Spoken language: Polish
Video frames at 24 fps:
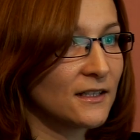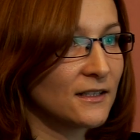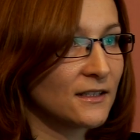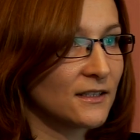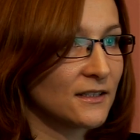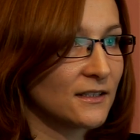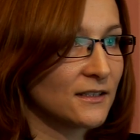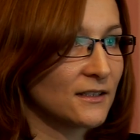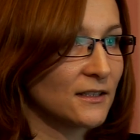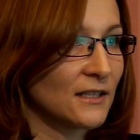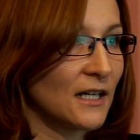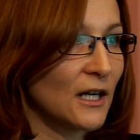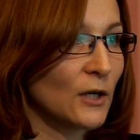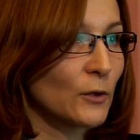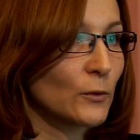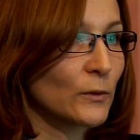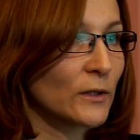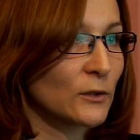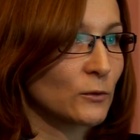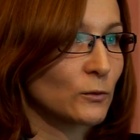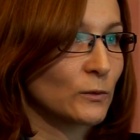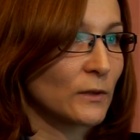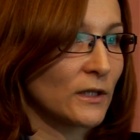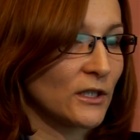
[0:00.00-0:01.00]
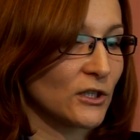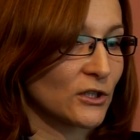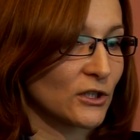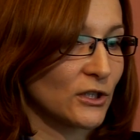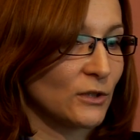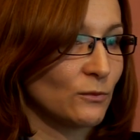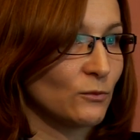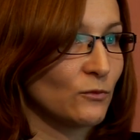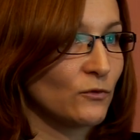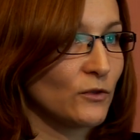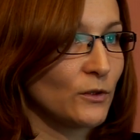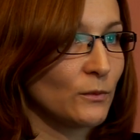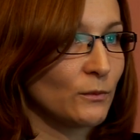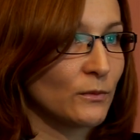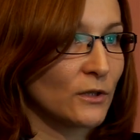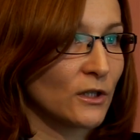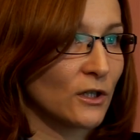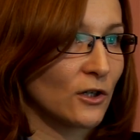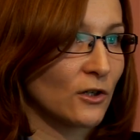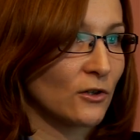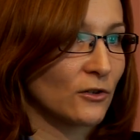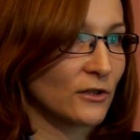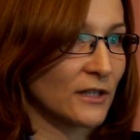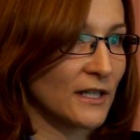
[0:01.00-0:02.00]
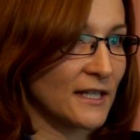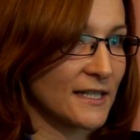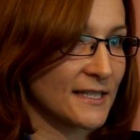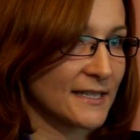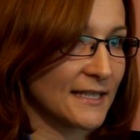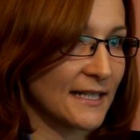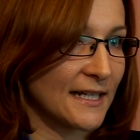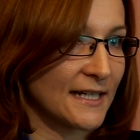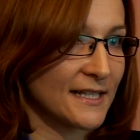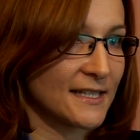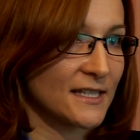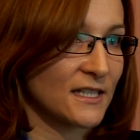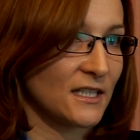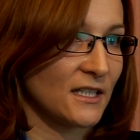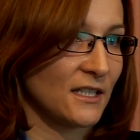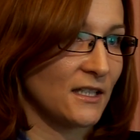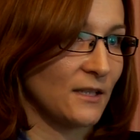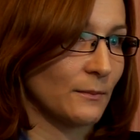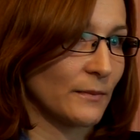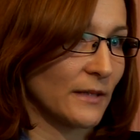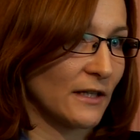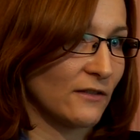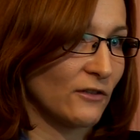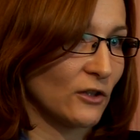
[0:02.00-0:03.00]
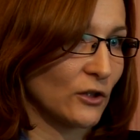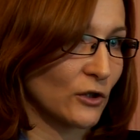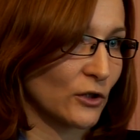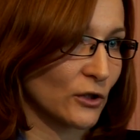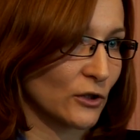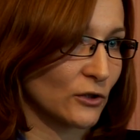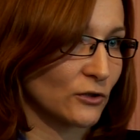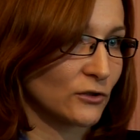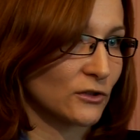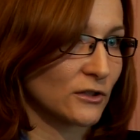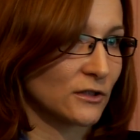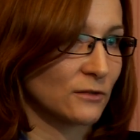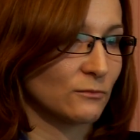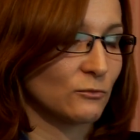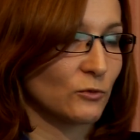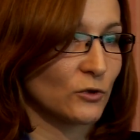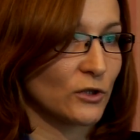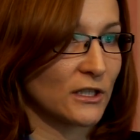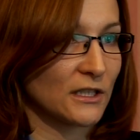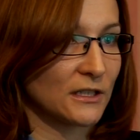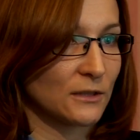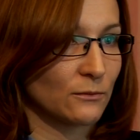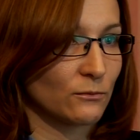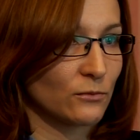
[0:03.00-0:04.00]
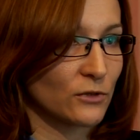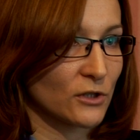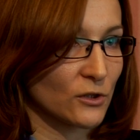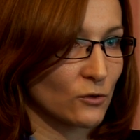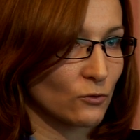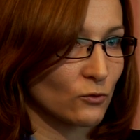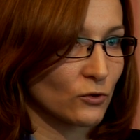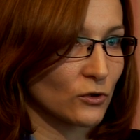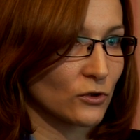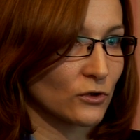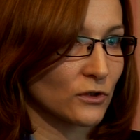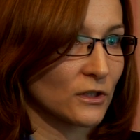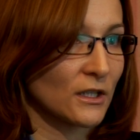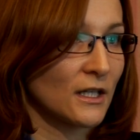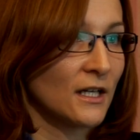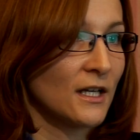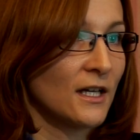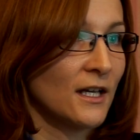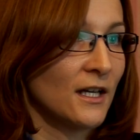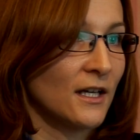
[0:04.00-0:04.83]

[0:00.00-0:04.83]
E, akurat tutaj, jeżeli mówimy o rejestracji prawie ochronnym udzielanym przez Urząd